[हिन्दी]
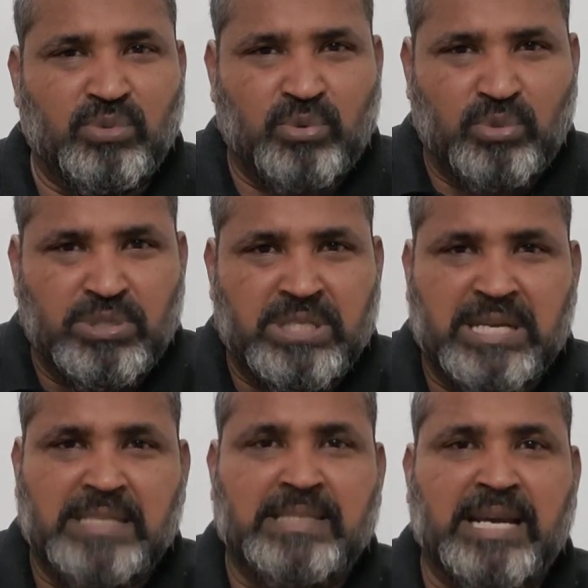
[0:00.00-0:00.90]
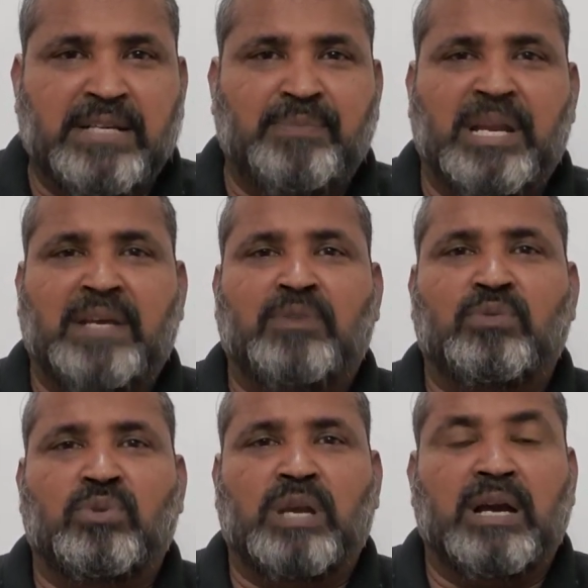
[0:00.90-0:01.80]
तो उनको कुछ ऐसा इंसाइट मिला कि
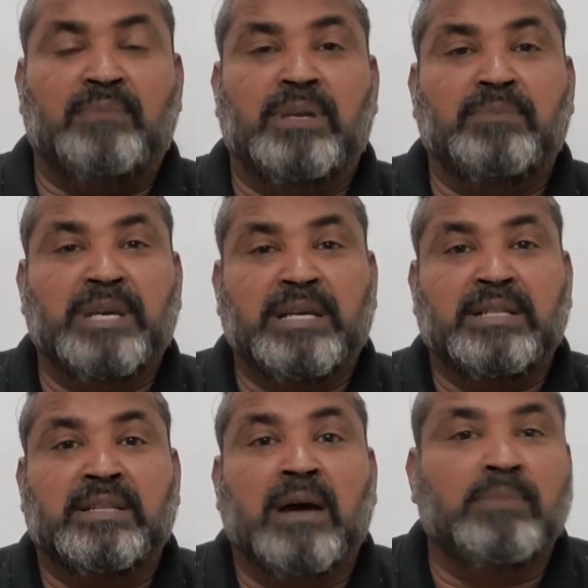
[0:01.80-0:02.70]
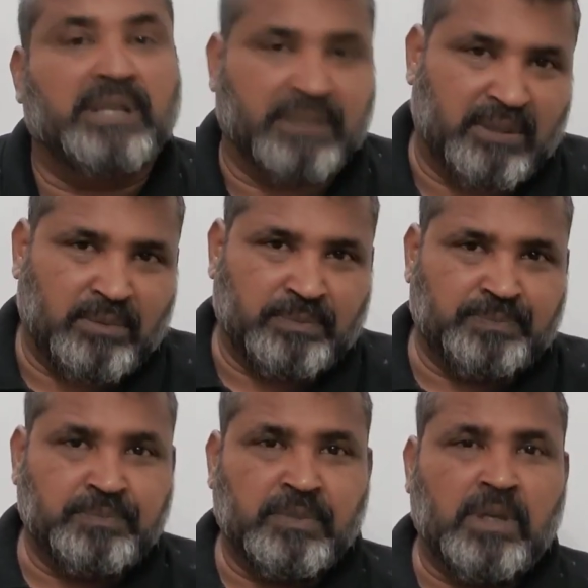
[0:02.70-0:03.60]
उनको लगा मैं भी एक किताब लिखता
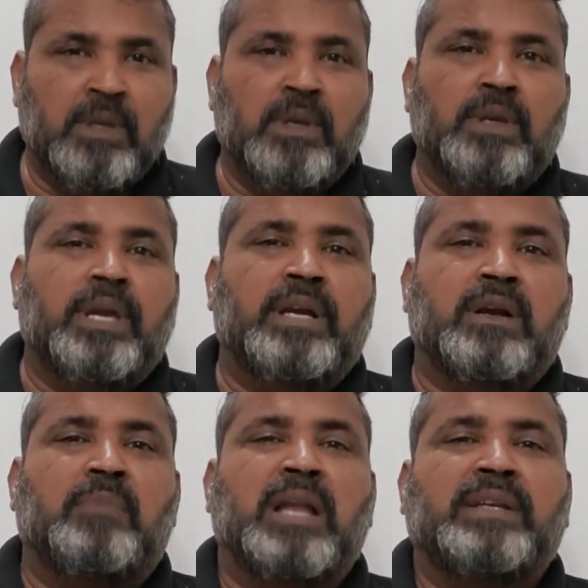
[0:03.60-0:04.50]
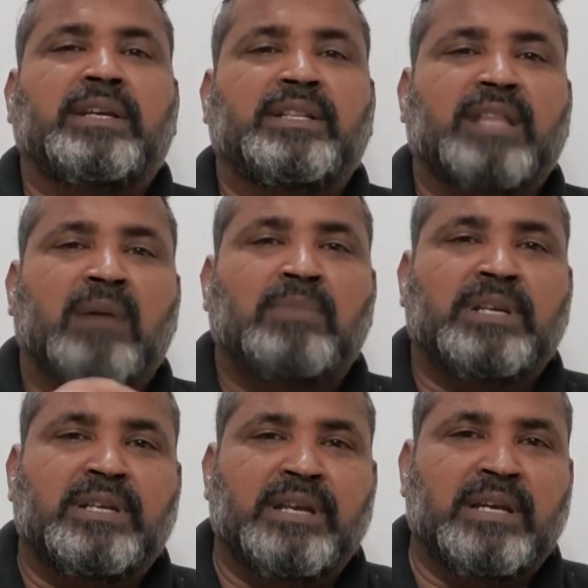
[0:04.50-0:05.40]
हूं एक कमाल की किताब
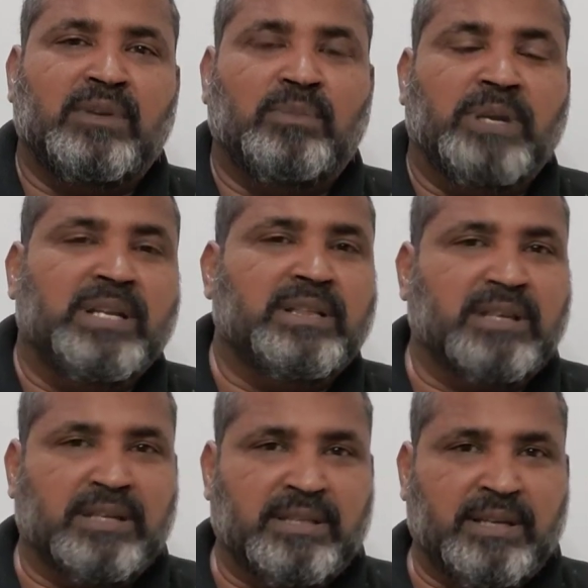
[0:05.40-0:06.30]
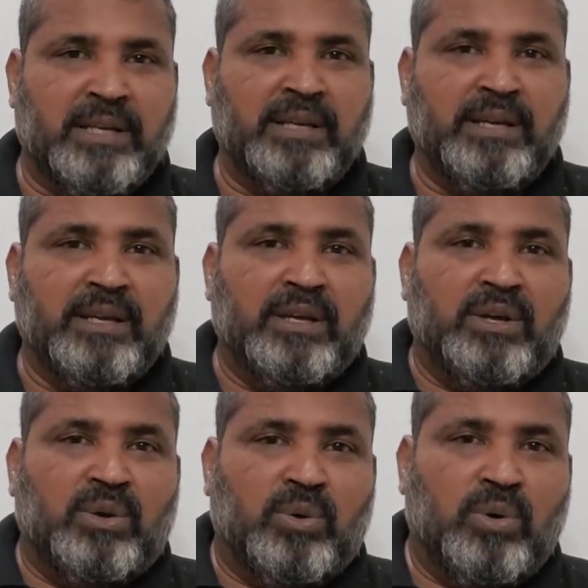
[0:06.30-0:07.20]
लिखने के लिए वो मेहनत करते गए
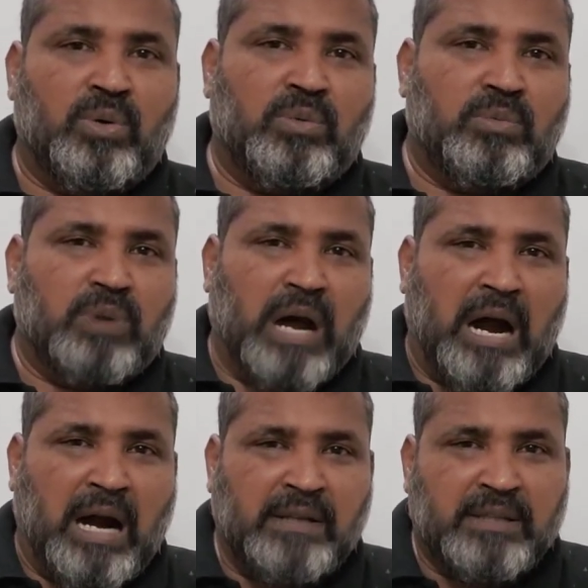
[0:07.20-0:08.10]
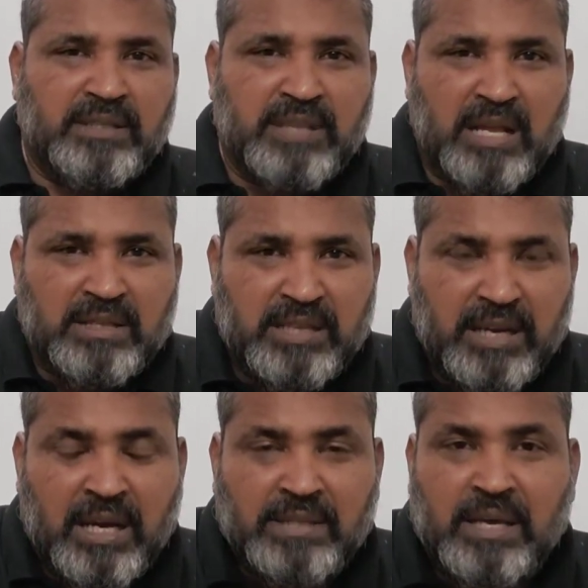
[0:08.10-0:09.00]
और आठ दस साल से
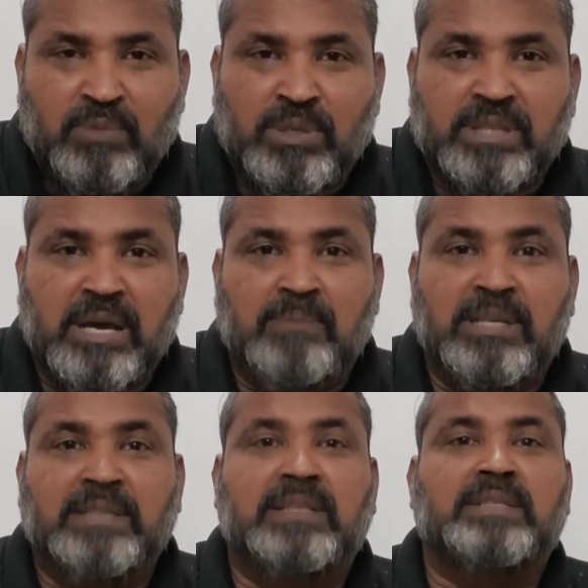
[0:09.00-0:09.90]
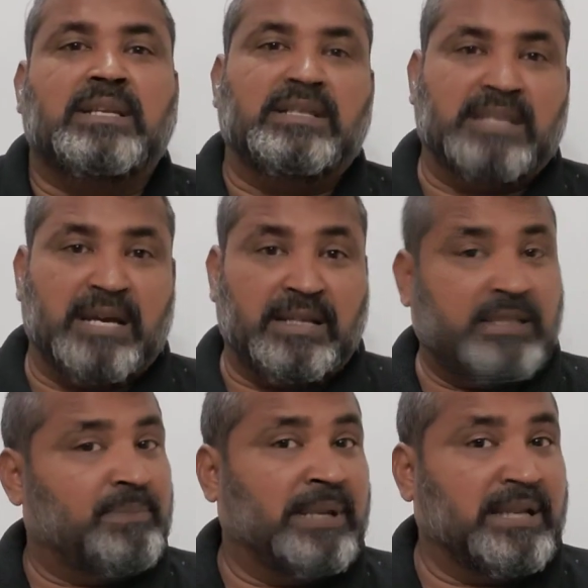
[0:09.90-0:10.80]
लगातार वो किताब लिखते चले जा रहे
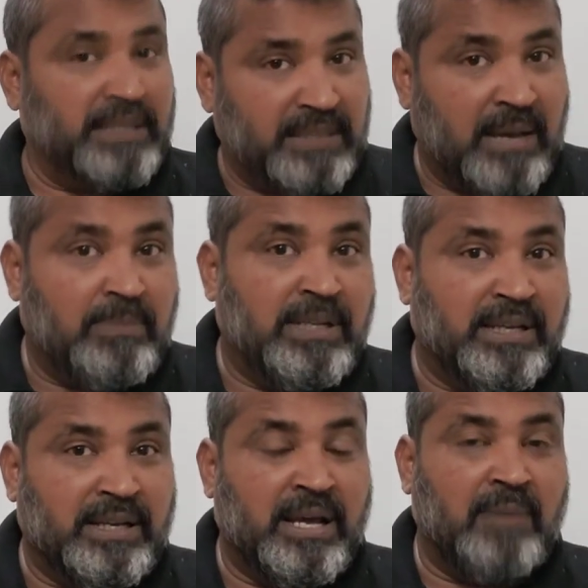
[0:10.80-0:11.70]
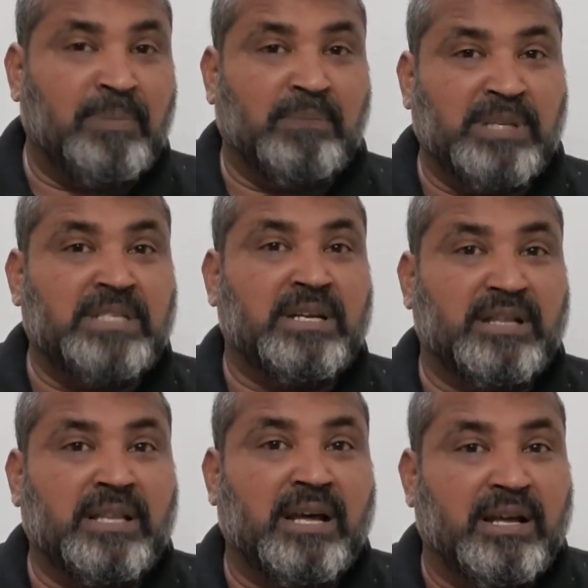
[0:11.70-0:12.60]
थे पहले किताब लिखना पब्लिश
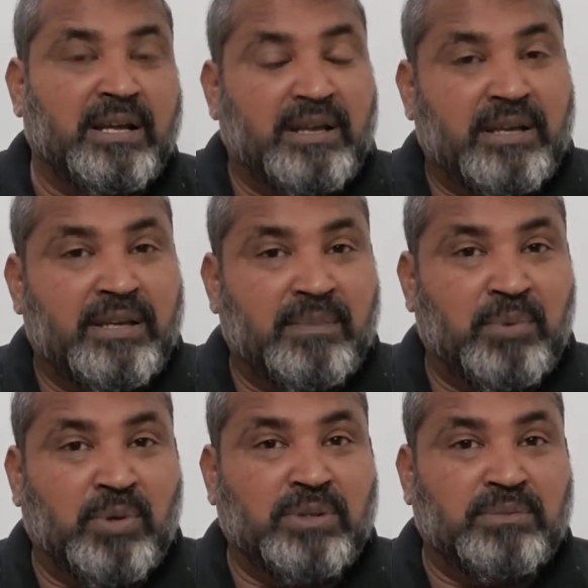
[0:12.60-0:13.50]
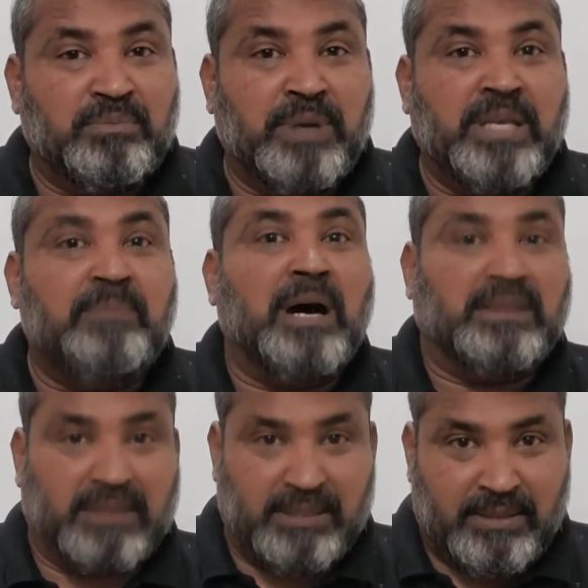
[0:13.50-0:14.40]
करना ये बहुत बड़ी
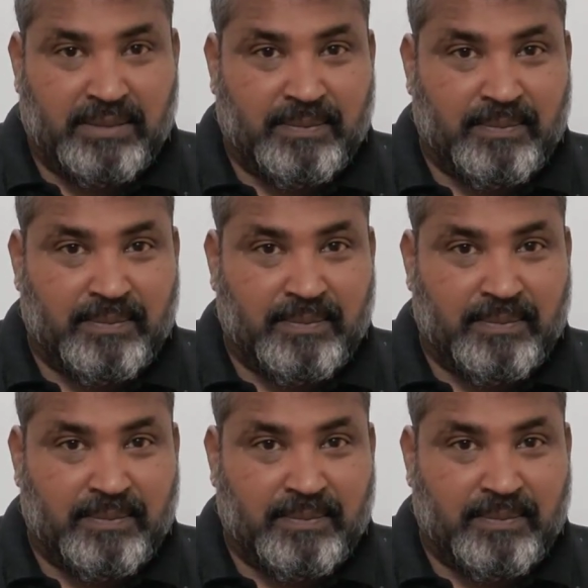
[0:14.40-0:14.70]
बात थी